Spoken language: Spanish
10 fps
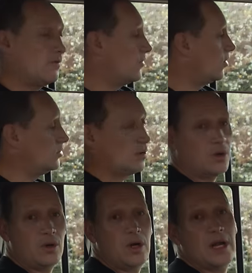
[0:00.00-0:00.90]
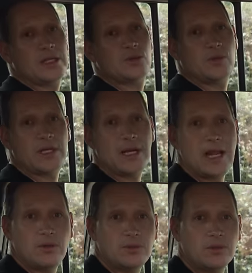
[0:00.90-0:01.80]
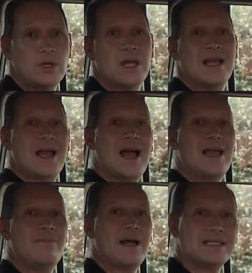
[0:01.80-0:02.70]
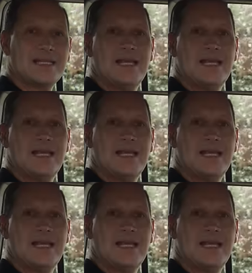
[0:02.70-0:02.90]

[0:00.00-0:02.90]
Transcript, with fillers: off-road o al subir al auto. Además